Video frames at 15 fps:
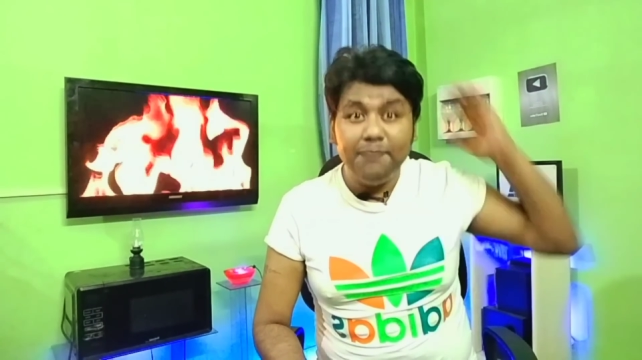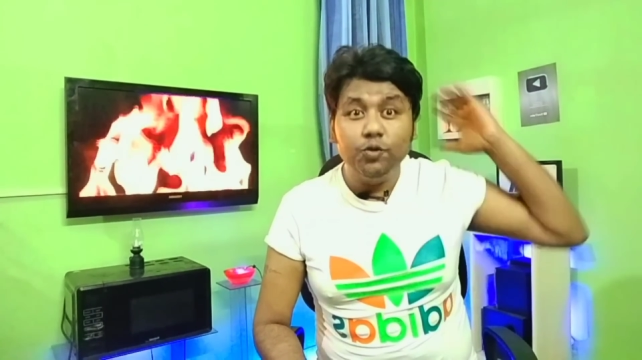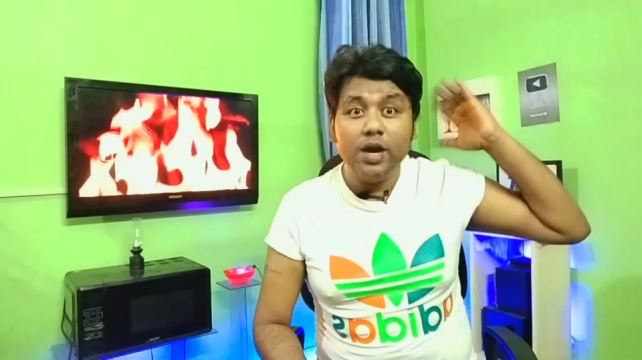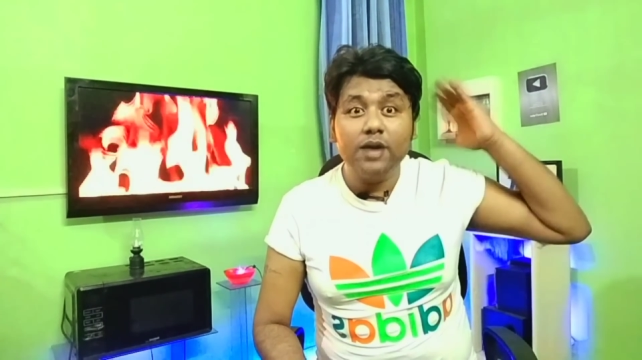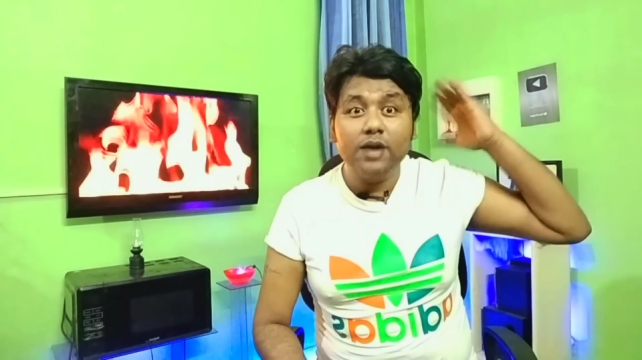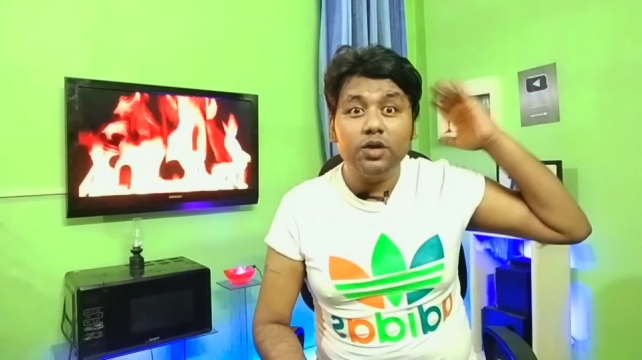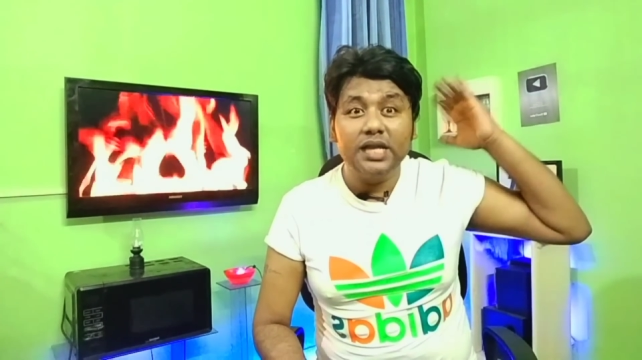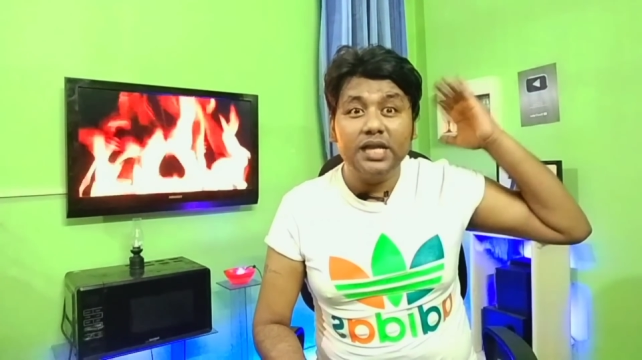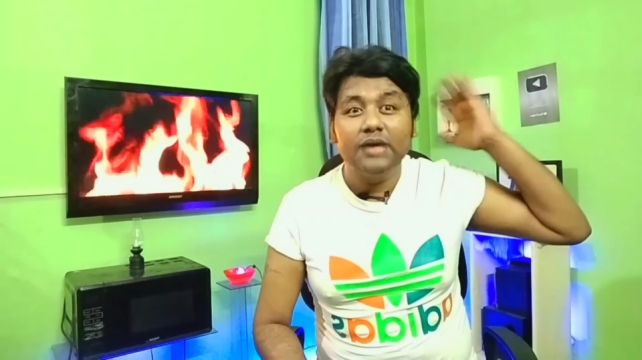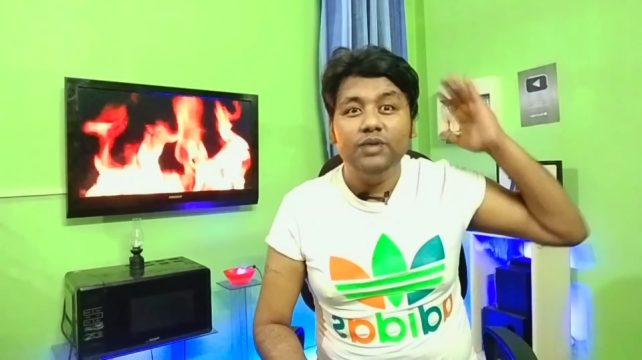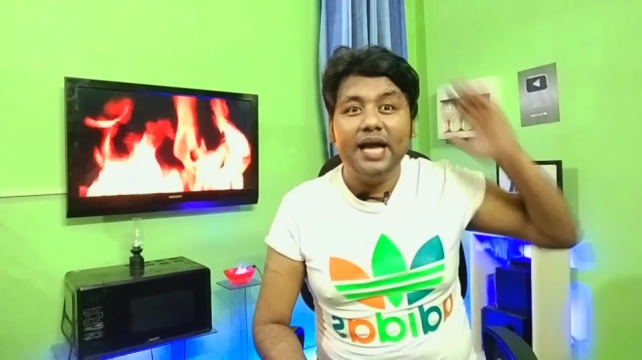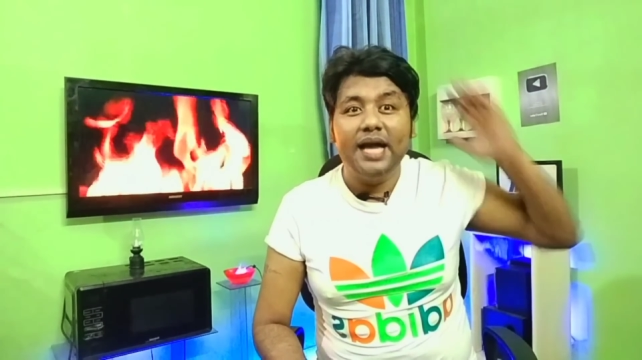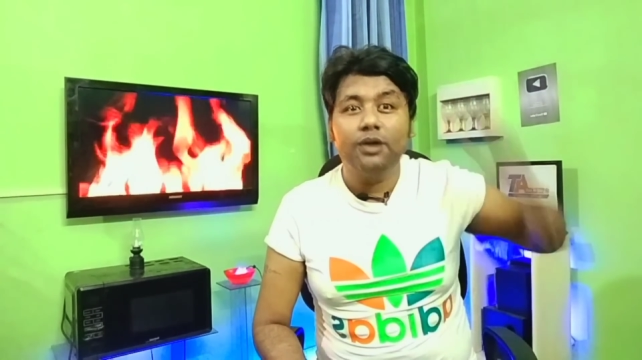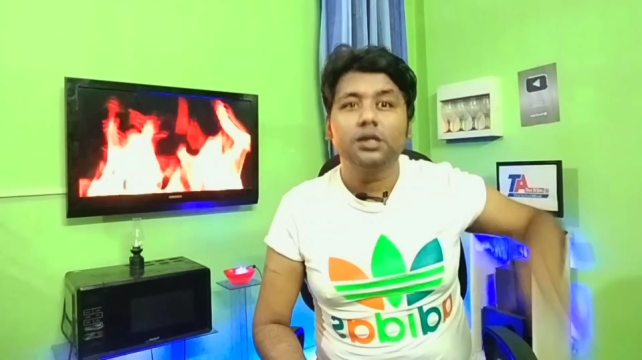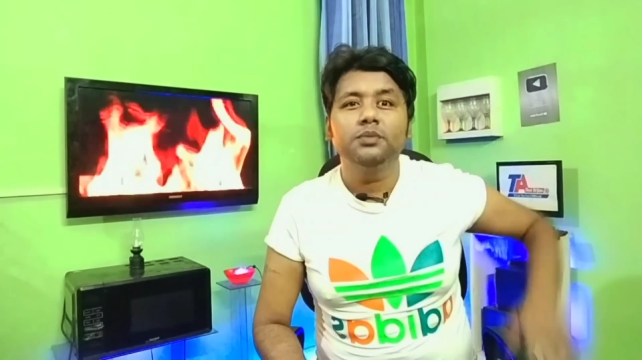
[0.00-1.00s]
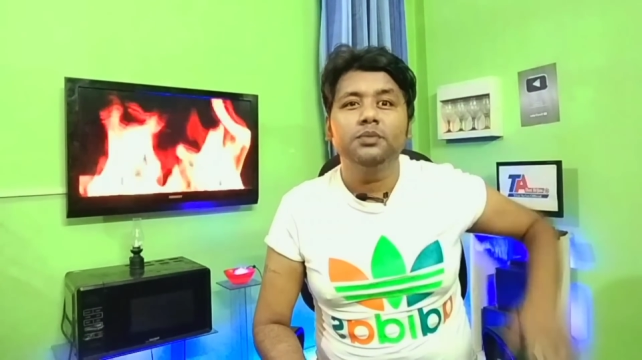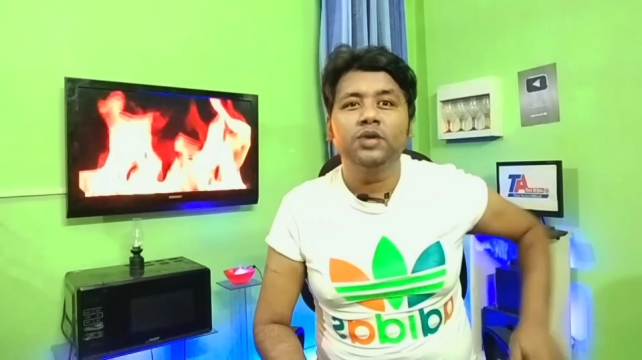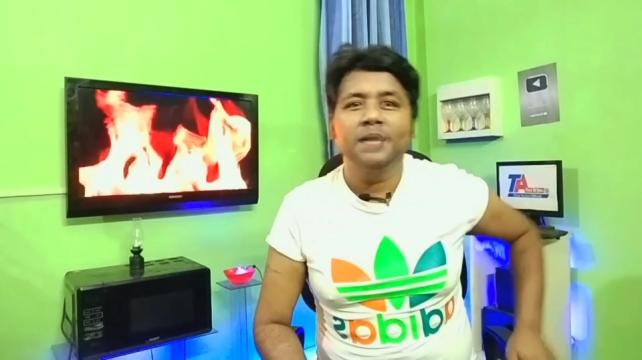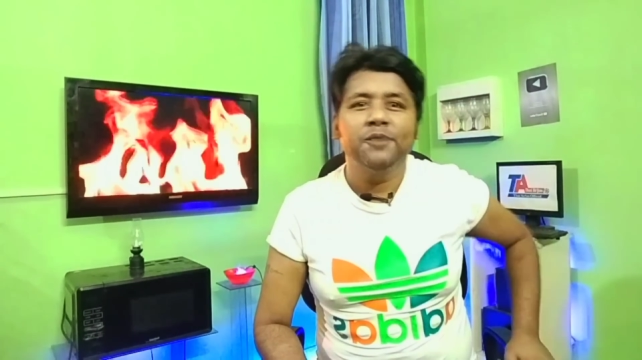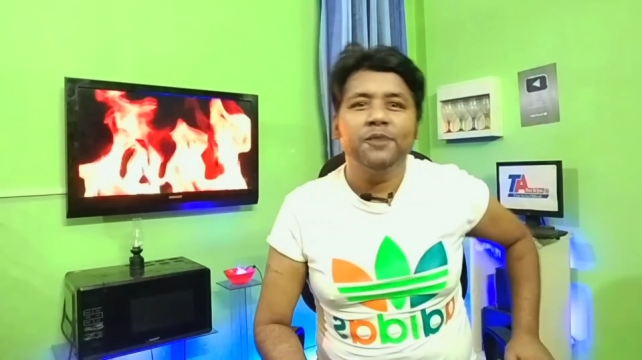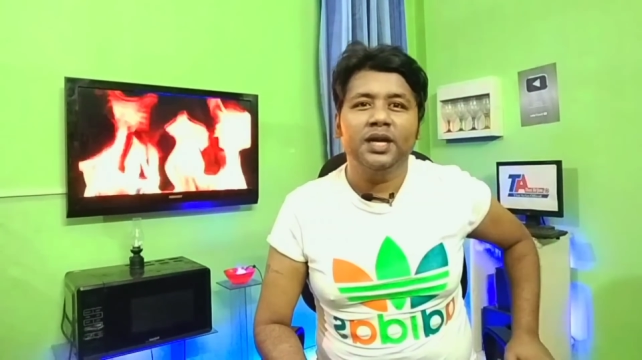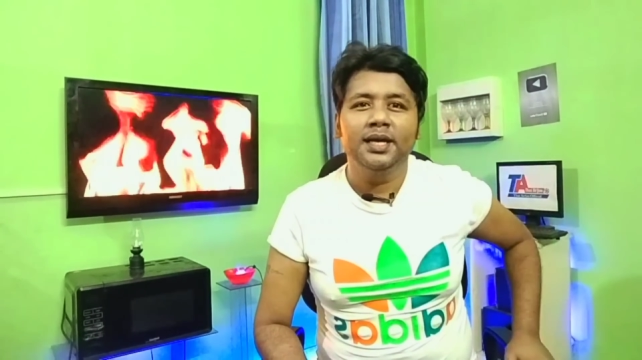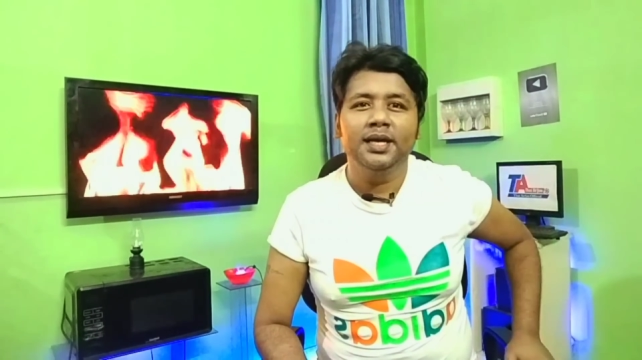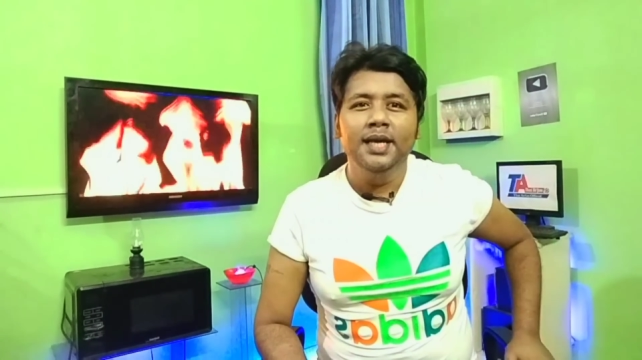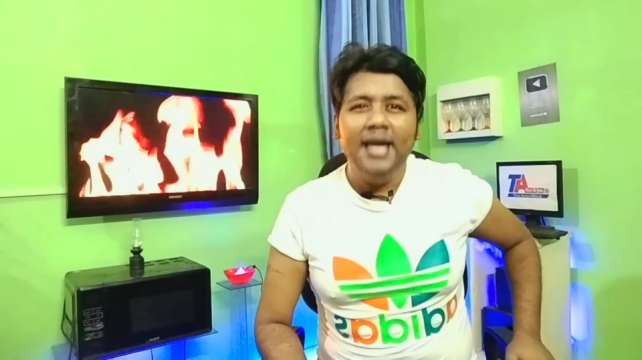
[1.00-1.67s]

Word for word: পুরানো কথাগুলো এখনও মনে পড়ে